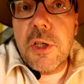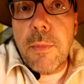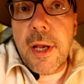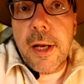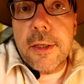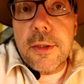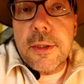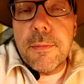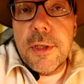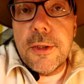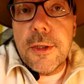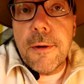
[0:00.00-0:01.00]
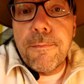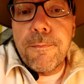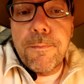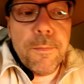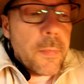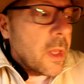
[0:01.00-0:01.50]
trzeba jechać osobiście.
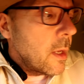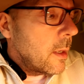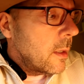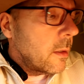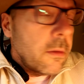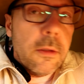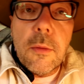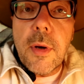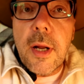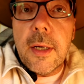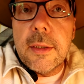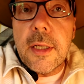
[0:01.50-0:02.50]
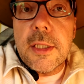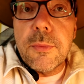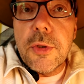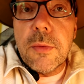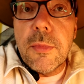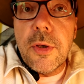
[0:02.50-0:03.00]
No dobra, ale
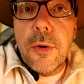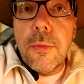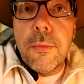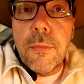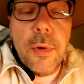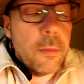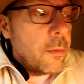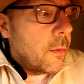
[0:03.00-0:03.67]
teraz musimy ją